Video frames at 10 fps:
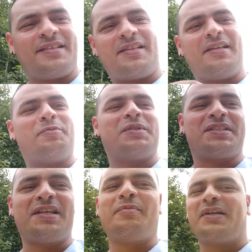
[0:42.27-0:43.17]

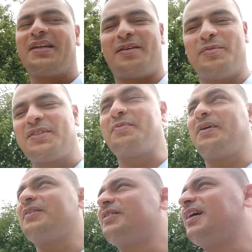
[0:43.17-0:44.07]
الابتسامه اللي ربي
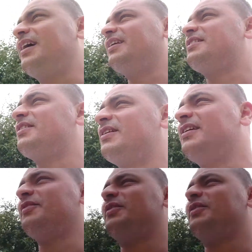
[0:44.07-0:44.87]
سبحانه وتعالى رزقني